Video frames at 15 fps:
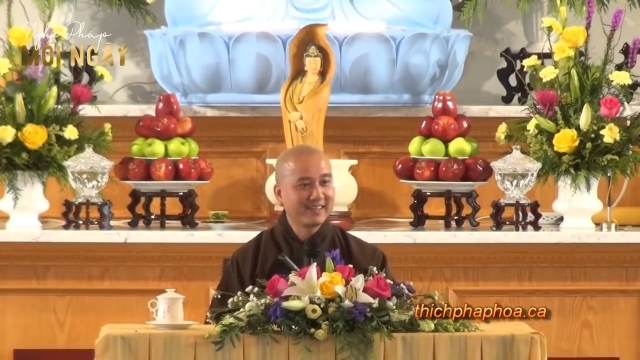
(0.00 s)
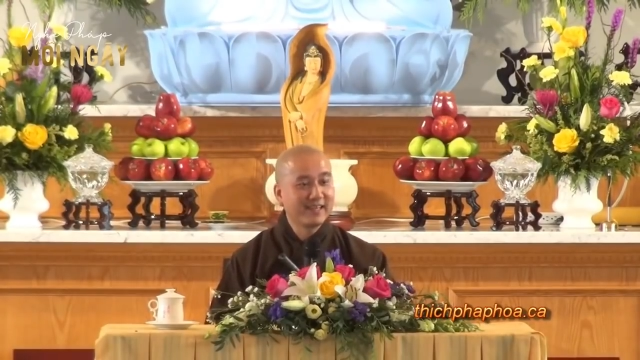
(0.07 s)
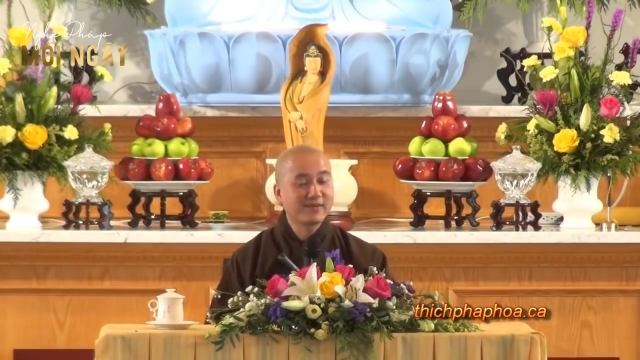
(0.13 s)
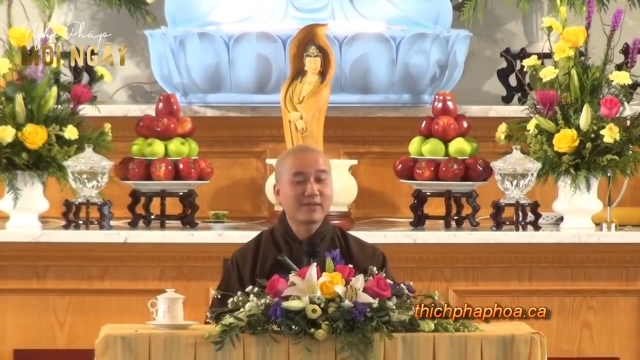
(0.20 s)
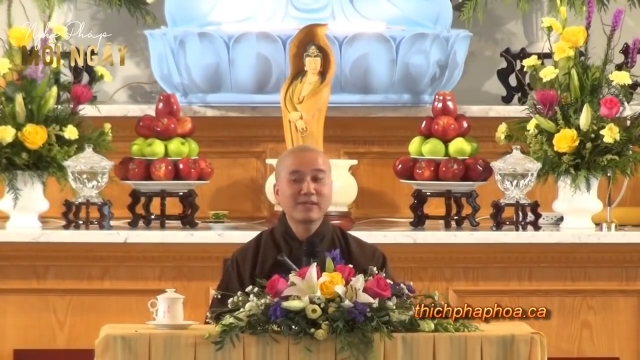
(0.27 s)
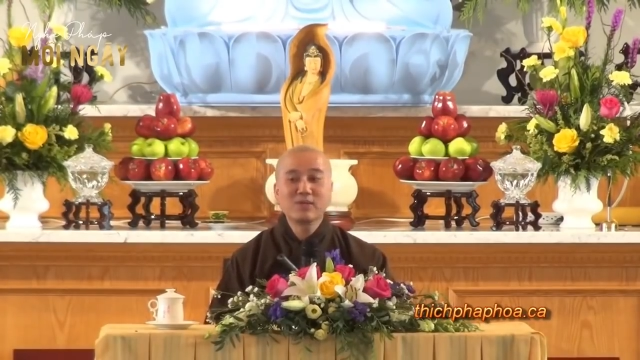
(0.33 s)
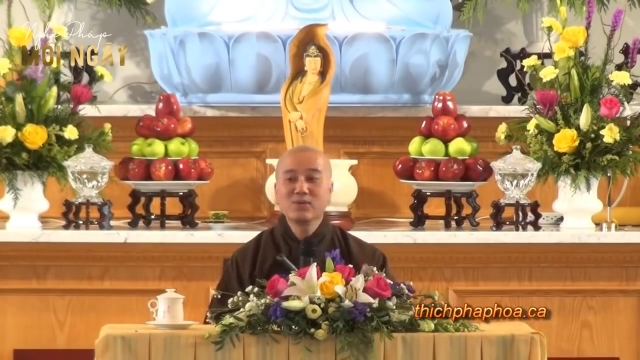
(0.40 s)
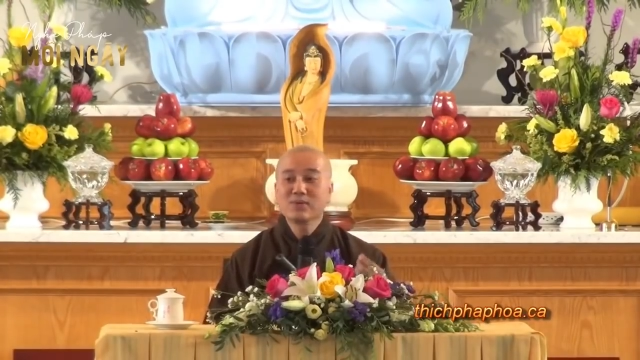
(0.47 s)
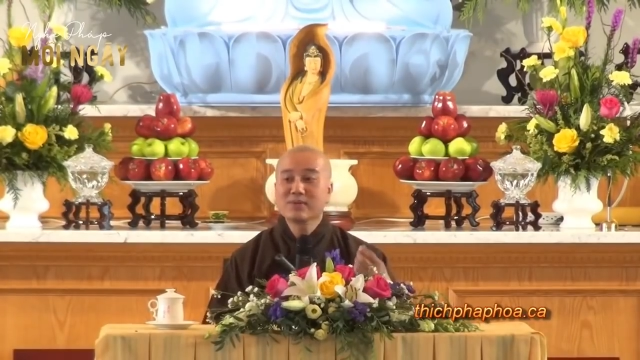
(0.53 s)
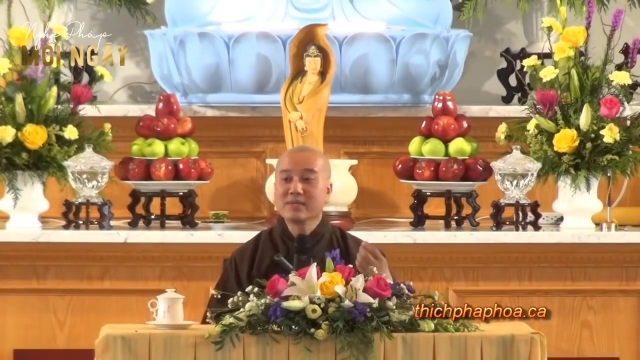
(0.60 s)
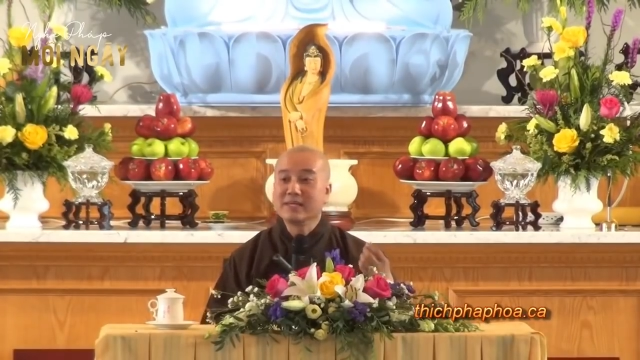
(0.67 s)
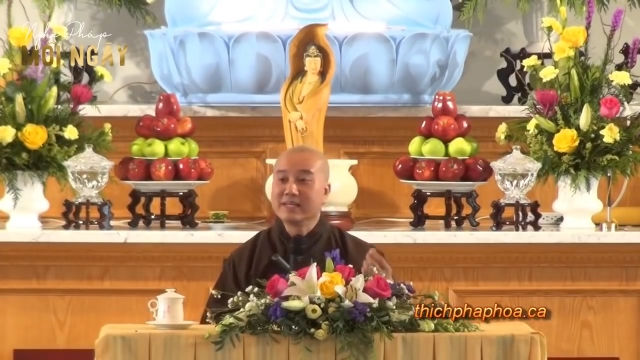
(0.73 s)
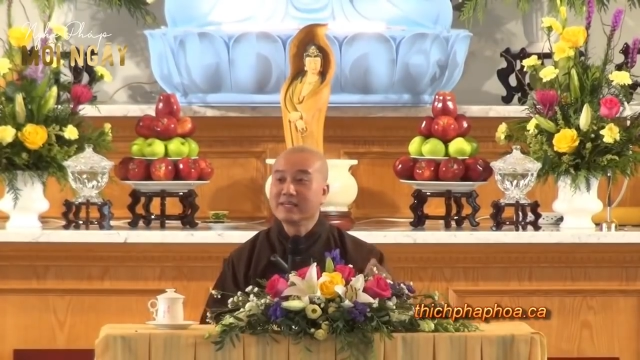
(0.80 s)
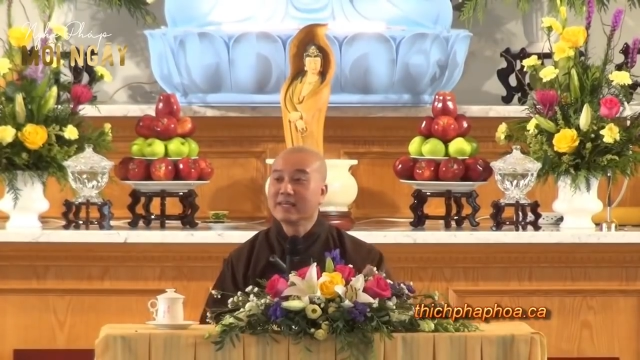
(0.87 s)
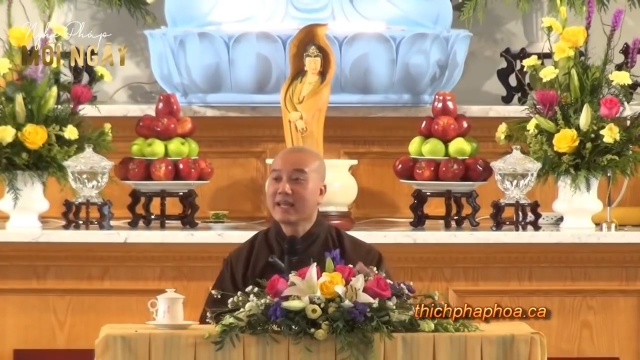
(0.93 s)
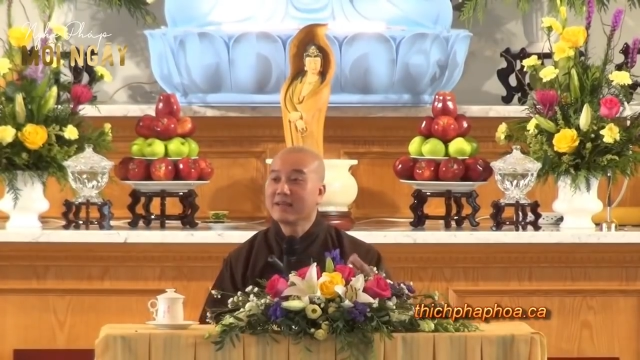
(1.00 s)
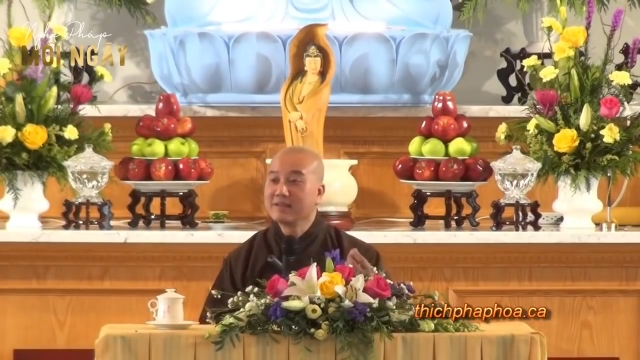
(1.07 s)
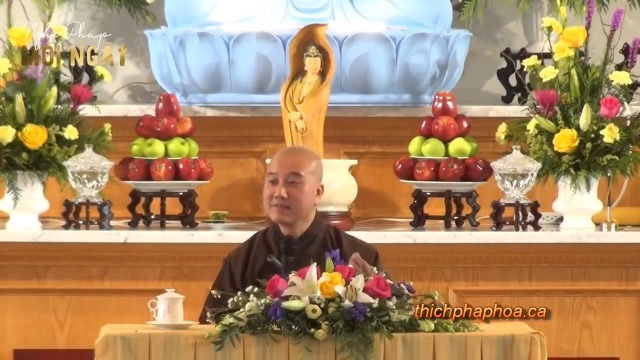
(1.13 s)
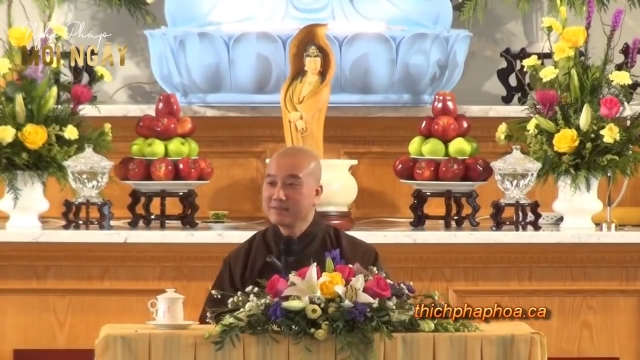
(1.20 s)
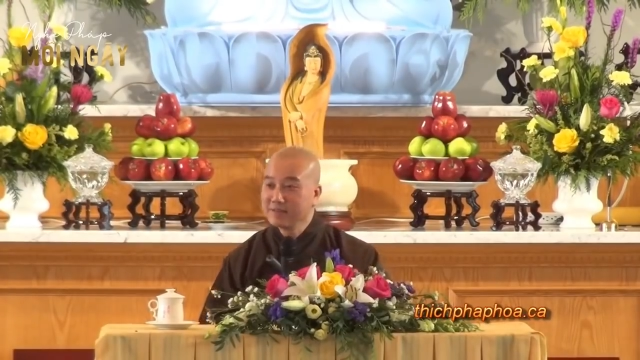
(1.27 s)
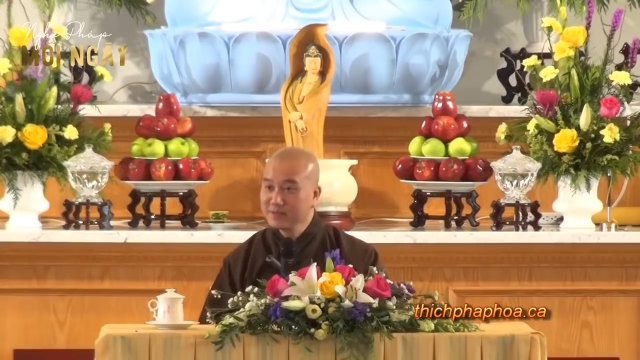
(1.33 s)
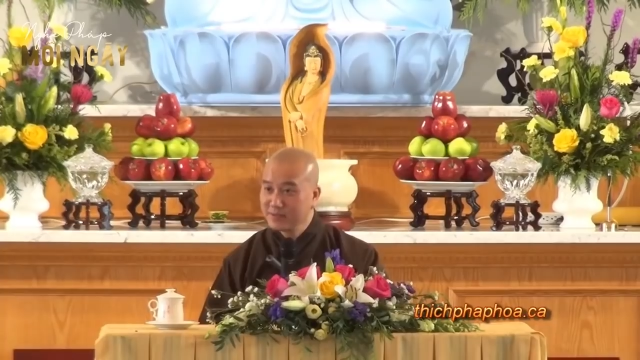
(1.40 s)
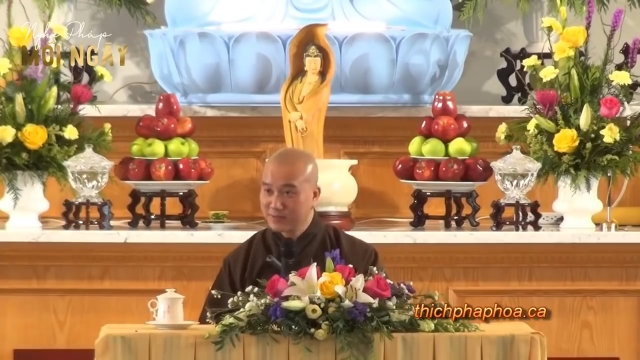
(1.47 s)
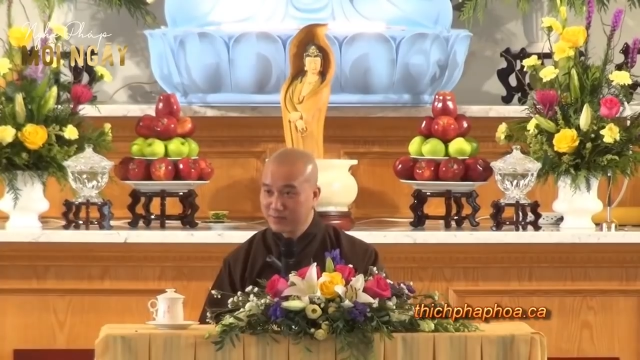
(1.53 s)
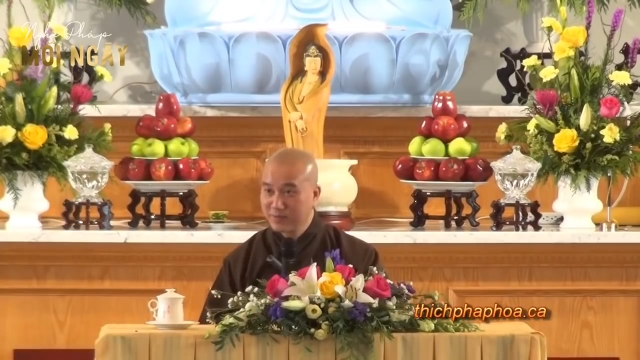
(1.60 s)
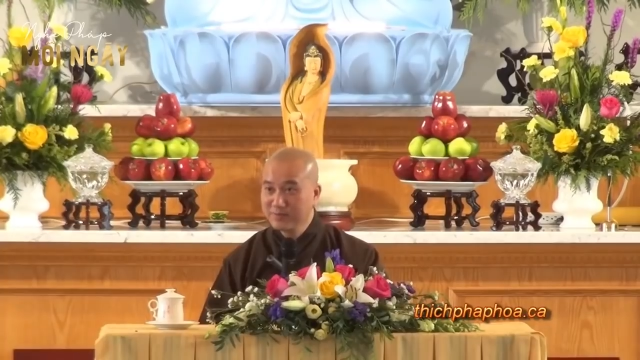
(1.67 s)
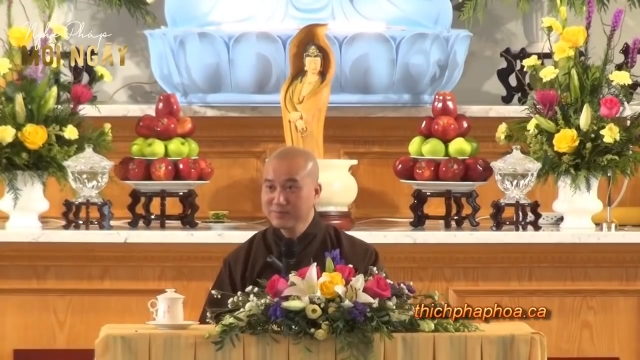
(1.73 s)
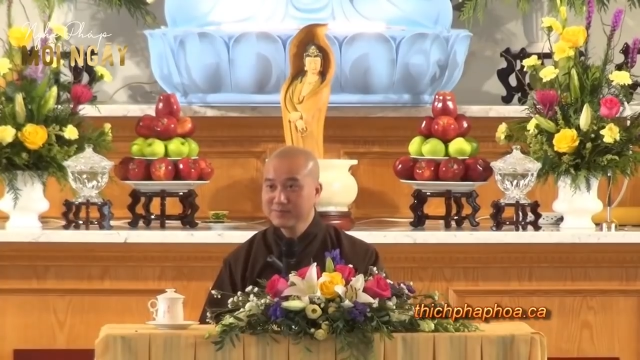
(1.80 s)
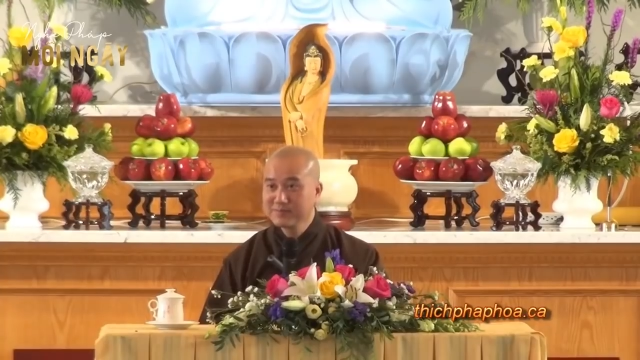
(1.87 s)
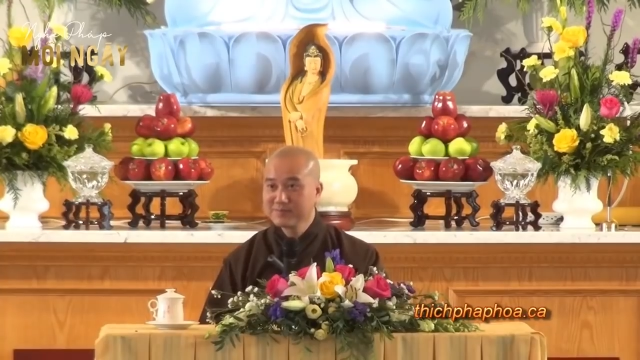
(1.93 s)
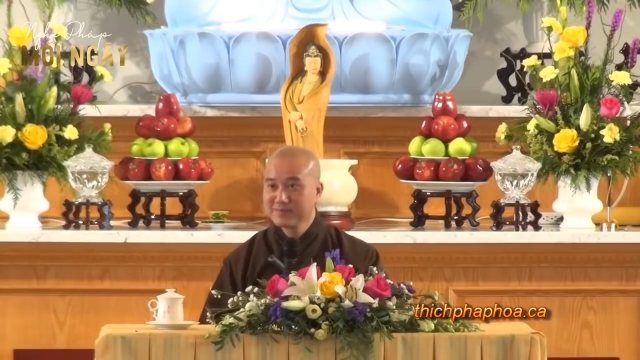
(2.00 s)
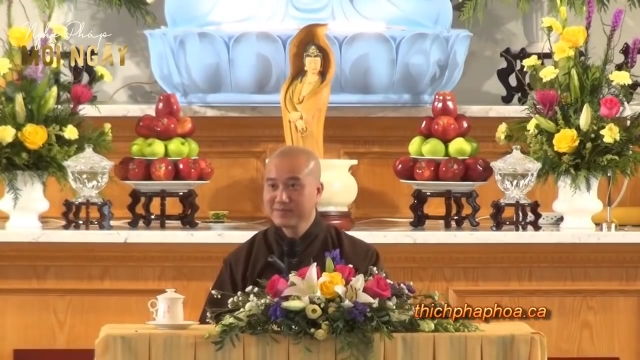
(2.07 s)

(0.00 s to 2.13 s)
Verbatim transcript: gieo cái duyên thiện lành với người cúng.